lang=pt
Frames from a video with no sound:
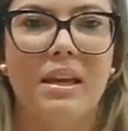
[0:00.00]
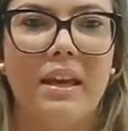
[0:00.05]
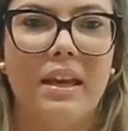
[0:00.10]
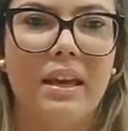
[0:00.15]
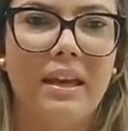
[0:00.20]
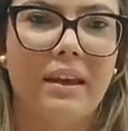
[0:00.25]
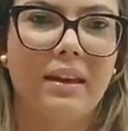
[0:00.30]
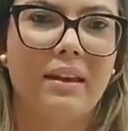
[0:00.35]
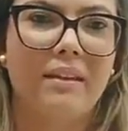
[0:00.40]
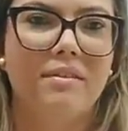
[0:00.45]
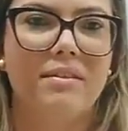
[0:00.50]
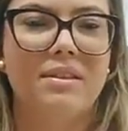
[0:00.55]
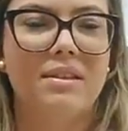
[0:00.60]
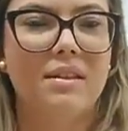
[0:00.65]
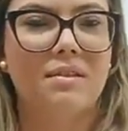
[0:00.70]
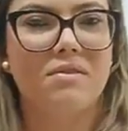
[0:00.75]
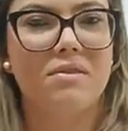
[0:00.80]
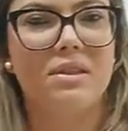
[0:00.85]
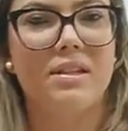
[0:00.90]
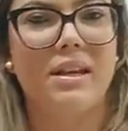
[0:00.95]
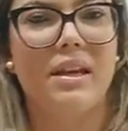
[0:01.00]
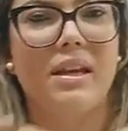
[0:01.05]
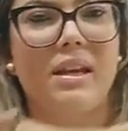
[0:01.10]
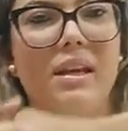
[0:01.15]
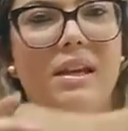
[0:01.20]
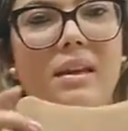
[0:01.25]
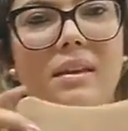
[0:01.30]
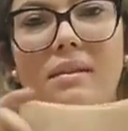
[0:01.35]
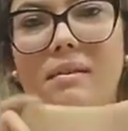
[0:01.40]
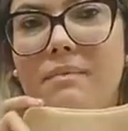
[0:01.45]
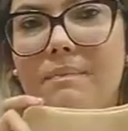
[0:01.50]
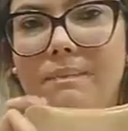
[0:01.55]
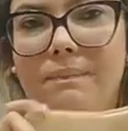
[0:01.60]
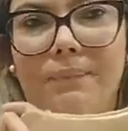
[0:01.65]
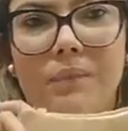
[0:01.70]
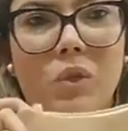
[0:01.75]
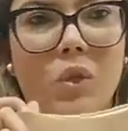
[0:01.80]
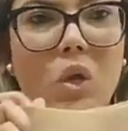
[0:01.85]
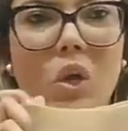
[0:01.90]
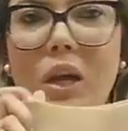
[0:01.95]
É, você consegue
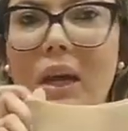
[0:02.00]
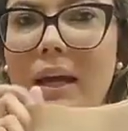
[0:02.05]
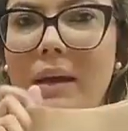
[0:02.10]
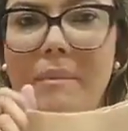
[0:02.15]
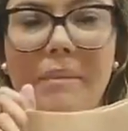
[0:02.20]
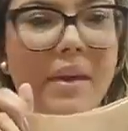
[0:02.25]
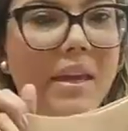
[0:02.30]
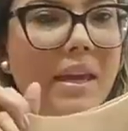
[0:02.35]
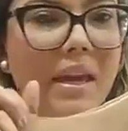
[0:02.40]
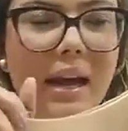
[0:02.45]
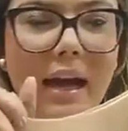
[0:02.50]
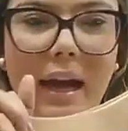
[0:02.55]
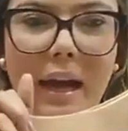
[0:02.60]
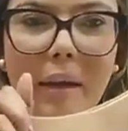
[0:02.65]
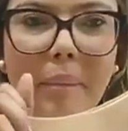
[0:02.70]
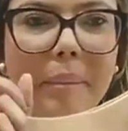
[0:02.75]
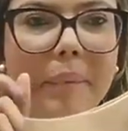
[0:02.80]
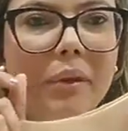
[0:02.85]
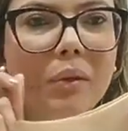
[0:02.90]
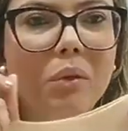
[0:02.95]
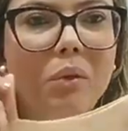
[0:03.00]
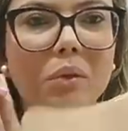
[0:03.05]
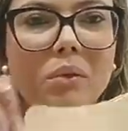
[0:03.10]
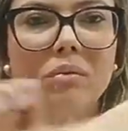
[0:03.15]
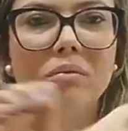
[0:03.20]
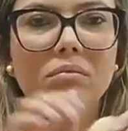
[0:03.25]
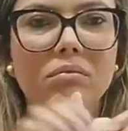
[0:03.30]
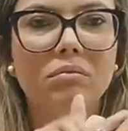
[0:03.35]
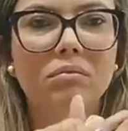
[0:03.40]
colar bem rápido.